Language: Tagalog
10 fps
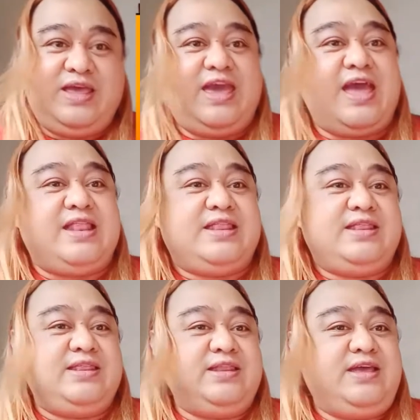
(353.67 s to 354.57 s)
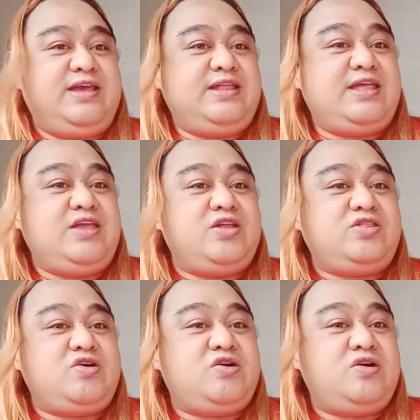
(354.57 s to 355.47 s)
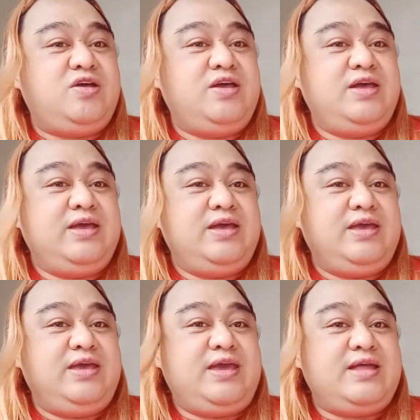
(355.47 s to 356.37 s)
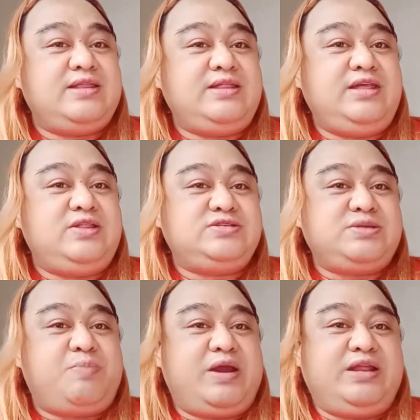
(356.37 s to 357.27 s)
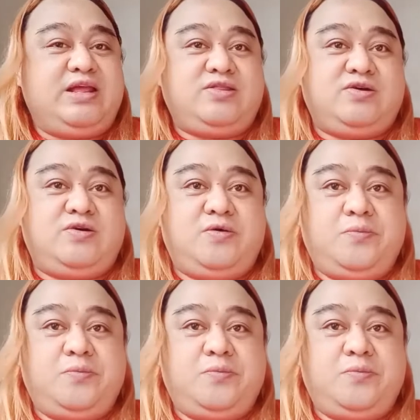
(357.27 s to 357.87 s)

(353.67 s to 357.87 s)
Yan. Kita niya ito. Yan. Andito sa part na to.